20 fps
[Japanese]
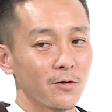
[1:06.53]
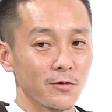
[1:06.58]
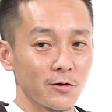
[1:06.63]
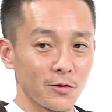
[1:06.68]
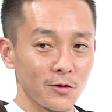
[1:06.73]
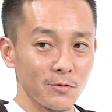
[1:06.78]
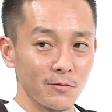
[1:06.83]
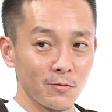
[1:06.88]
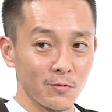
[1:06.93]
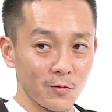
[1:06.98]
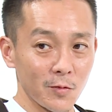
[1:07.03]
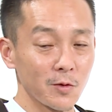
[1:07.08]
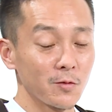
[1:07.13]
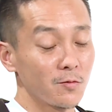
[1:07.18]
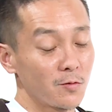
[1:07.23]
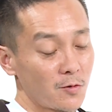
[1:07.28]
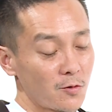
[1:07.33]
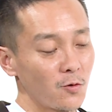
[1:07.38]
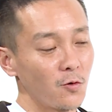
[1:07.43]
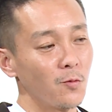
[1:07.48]
そまあ、
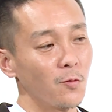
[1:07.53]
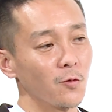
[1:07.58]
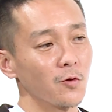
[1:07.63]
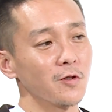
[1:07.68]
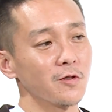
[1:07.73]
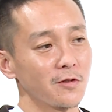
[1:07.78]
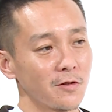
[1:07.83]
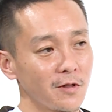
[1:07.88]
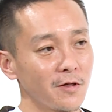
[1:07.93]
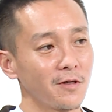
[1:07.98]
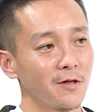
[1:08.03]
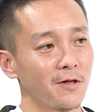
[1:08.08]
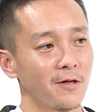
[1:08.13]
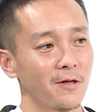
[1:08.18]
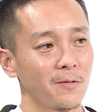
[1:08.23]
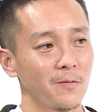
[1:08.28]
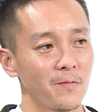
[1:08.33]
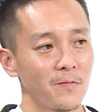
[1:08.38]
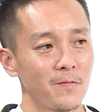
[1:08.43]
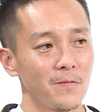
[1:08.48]
そういうもんですね。
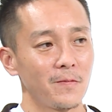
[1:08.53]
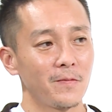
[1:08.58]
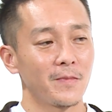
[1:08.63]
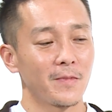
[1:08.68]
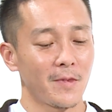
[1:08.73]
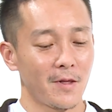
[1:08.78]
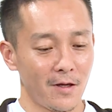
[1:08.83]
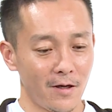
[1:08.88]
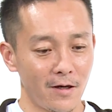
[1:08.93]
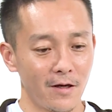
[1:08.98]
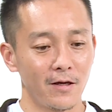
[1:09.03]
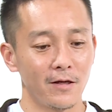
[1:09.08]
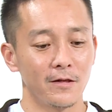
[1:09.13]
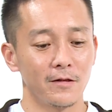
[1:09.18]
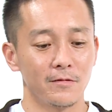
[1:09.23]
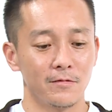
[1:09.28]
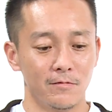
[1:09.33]
なるほど、はい、